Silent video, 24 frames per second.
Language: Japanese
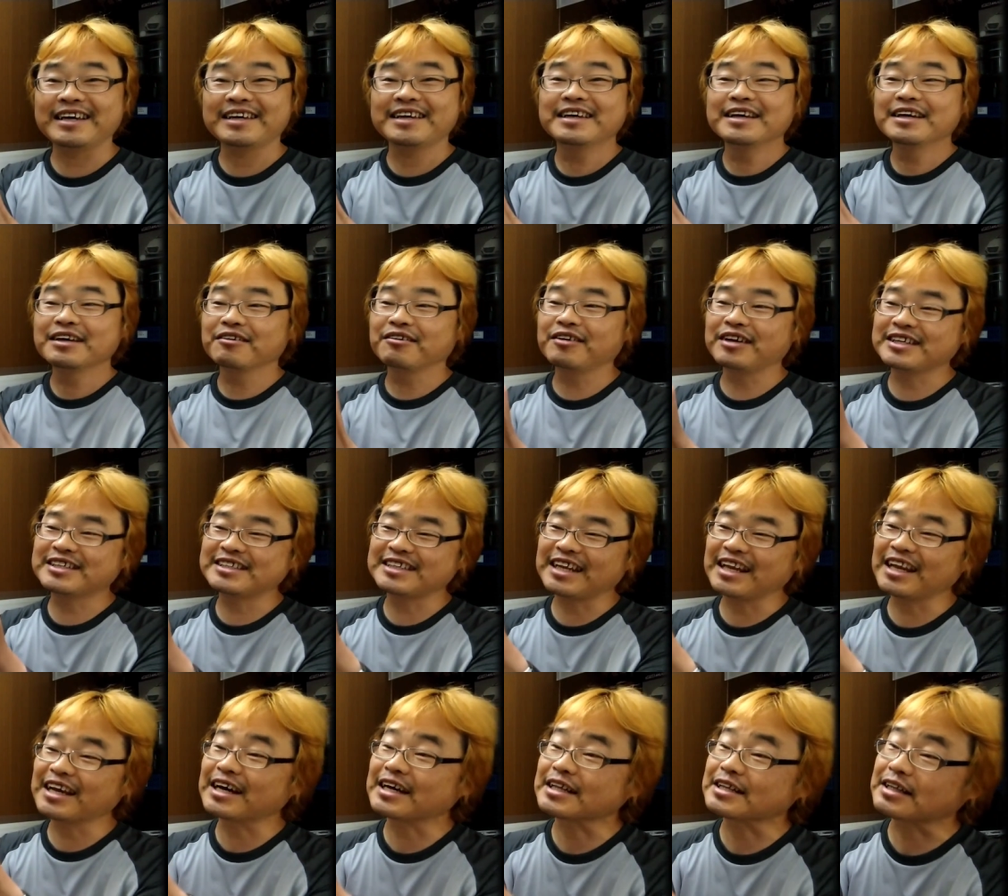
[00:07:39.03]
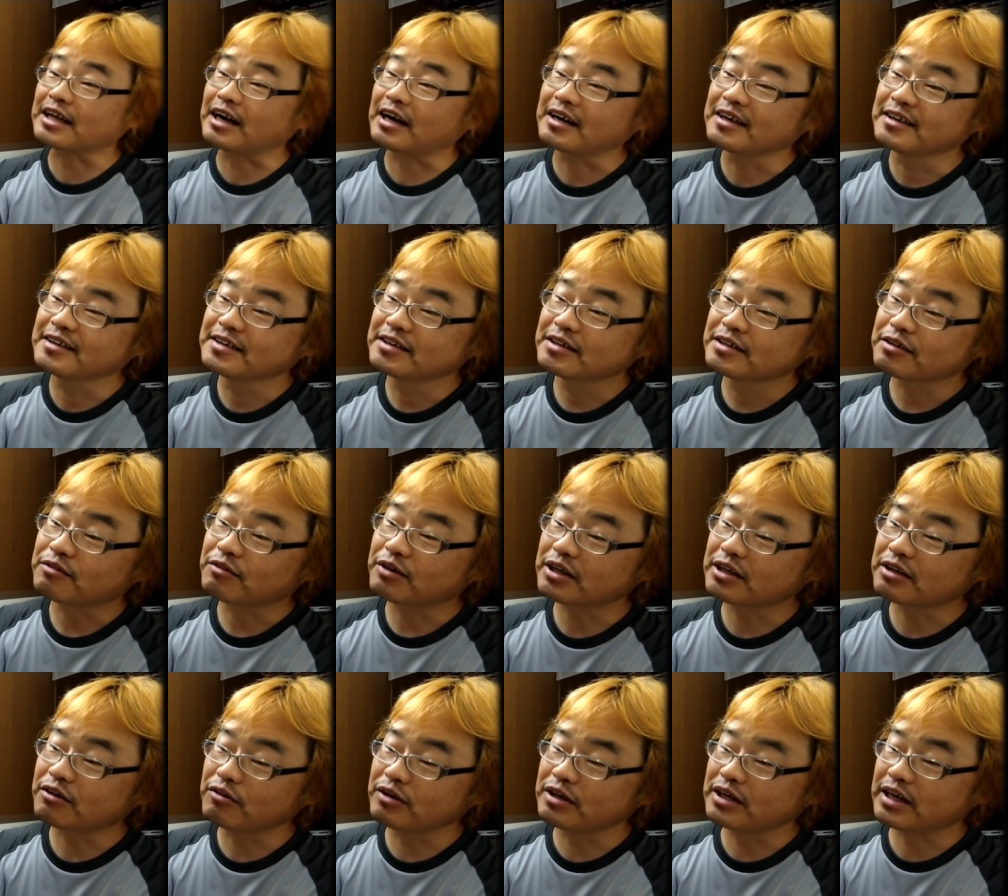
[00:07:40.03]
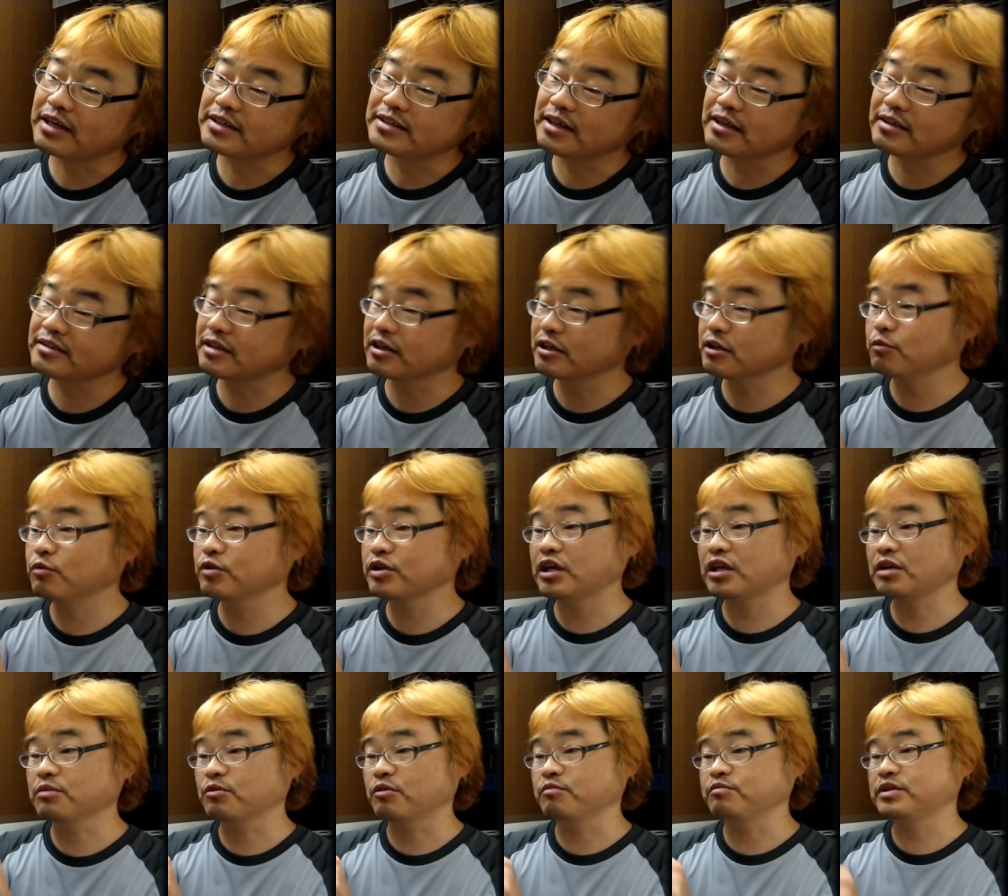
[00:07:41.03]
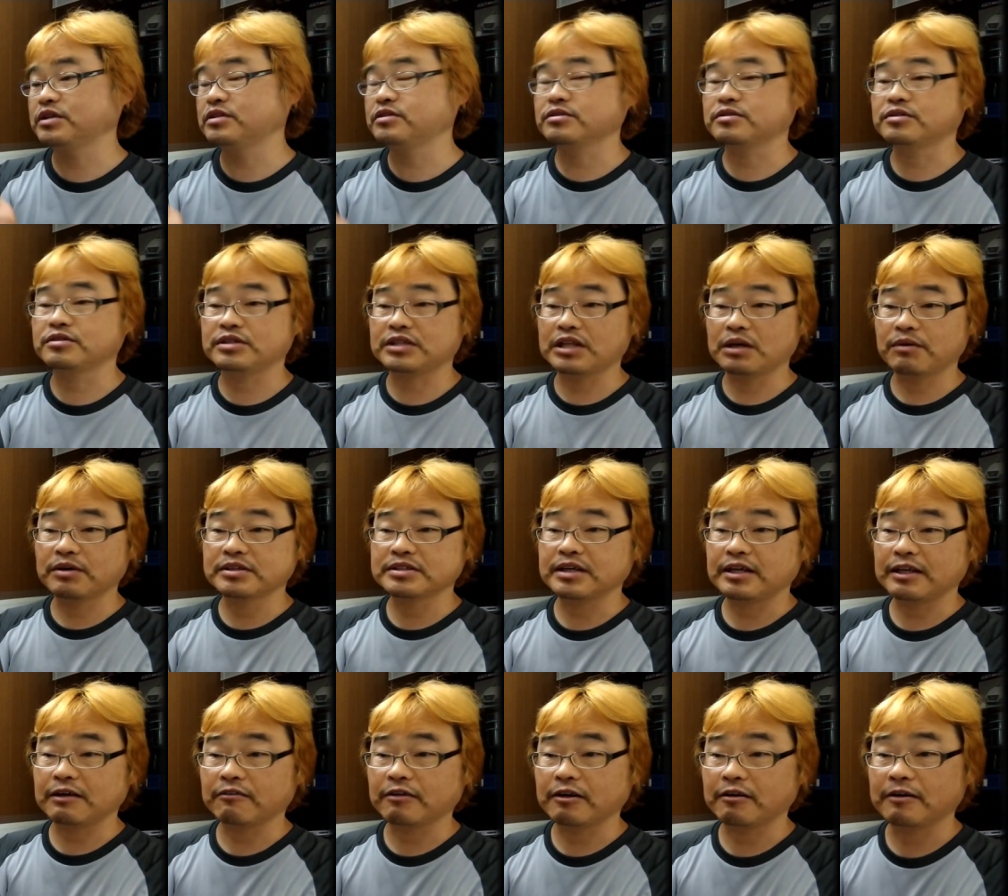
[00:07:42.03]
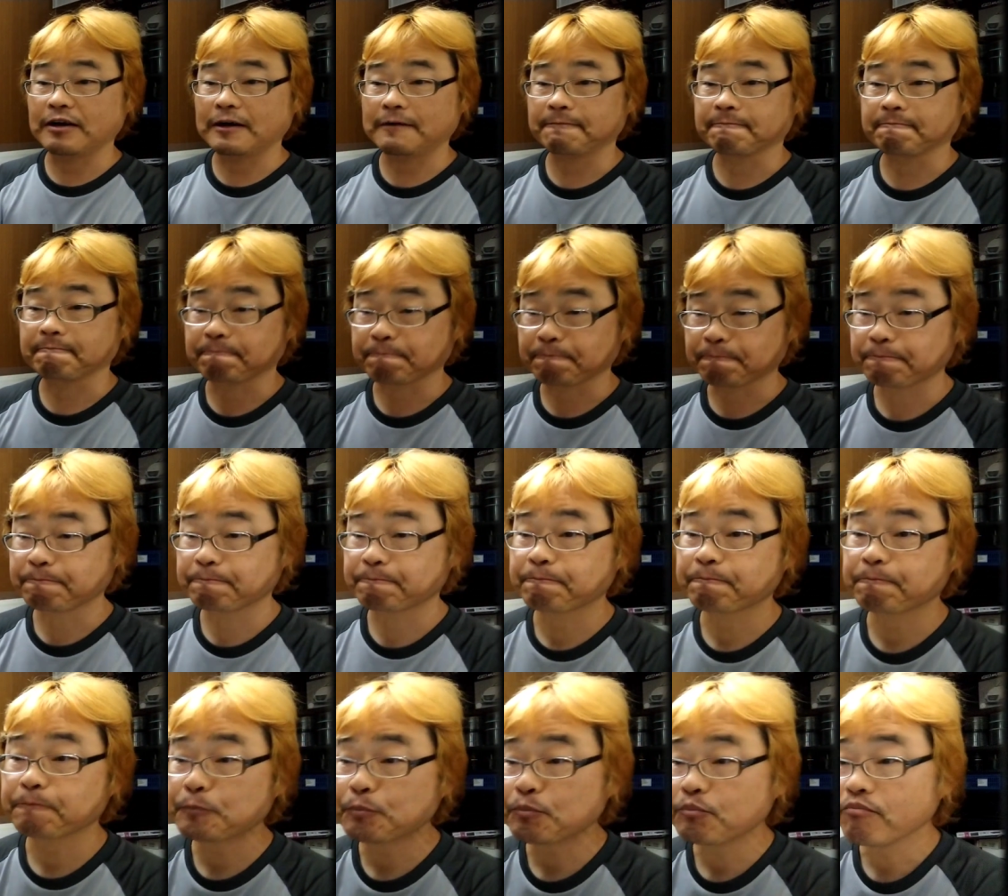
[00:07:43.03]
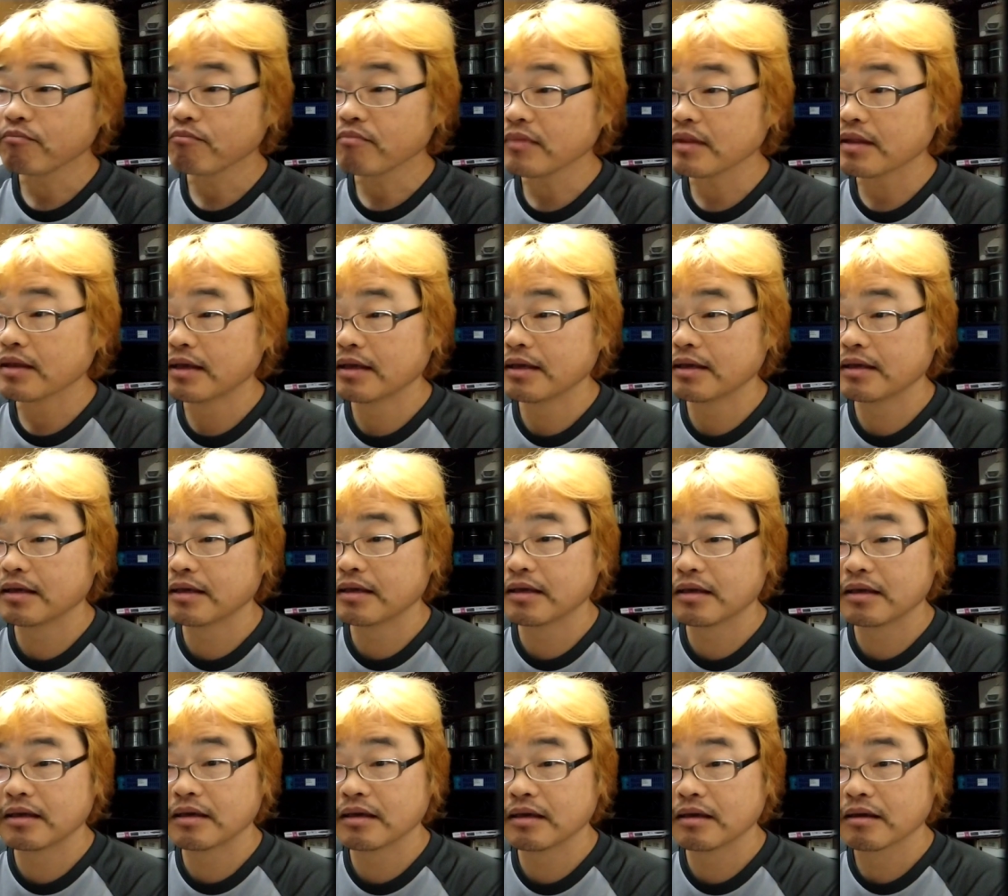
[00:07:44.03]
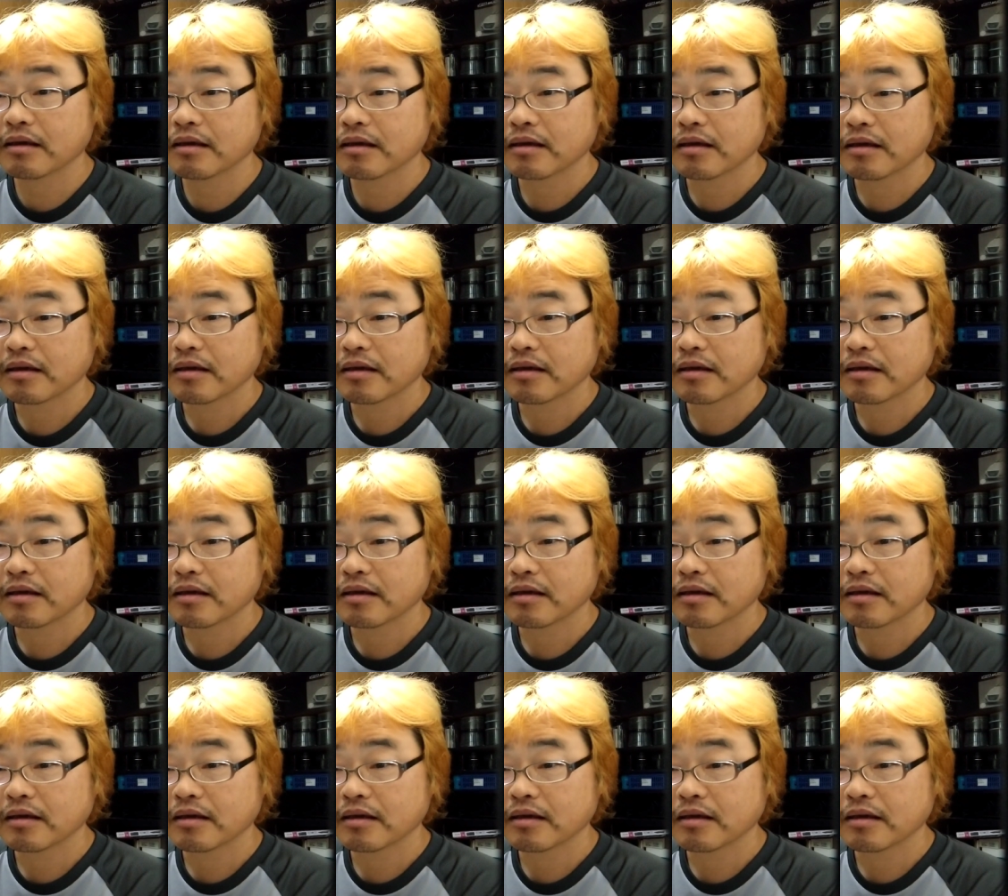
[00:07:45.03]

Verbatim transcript: はい。これ知らなかった。これ、こ前作モデルも3つついてましたね、これは。えー、